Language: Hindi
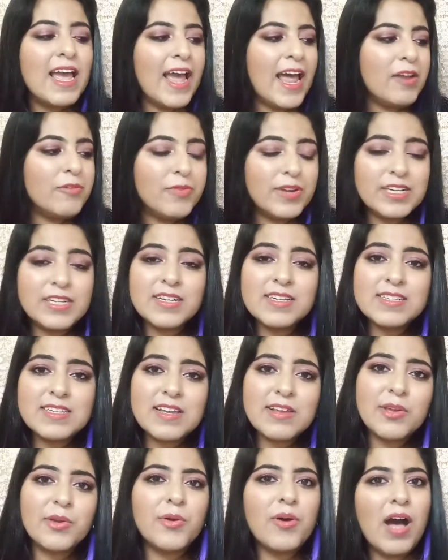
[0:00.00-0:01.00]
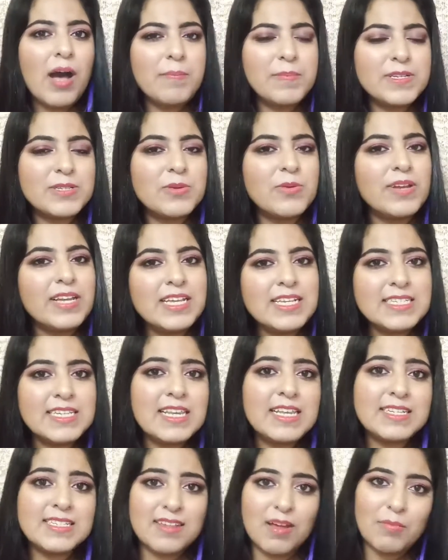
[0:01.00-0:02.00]
एंड विंटर्स ही क्यों आप इसको
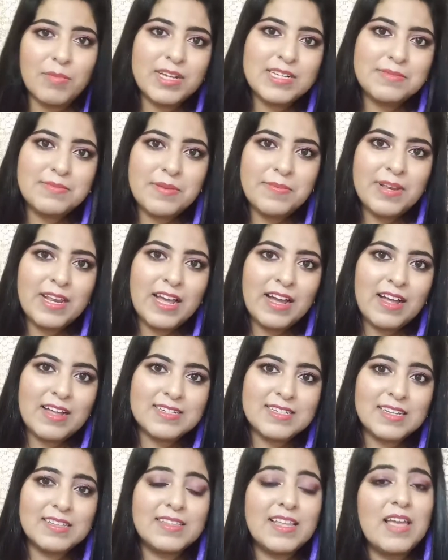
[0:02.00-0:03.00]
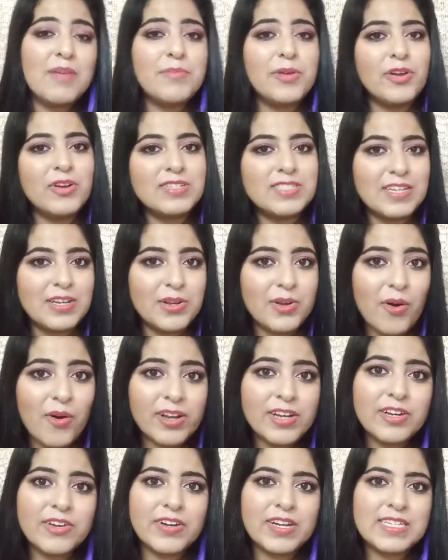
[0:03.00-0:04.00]
ईजिली समर्स में भी लगा सकते हैं बिकॉज ये
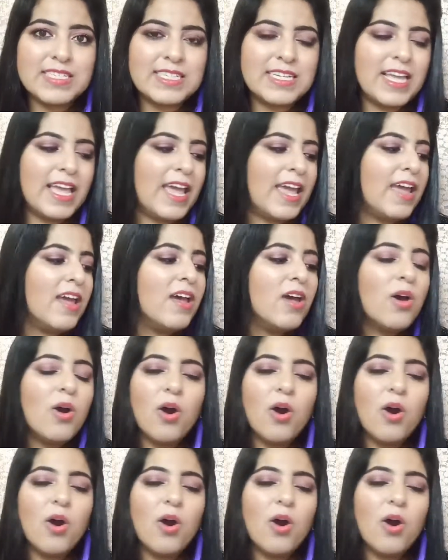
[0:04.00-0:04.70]
नॉन ग्रीजी है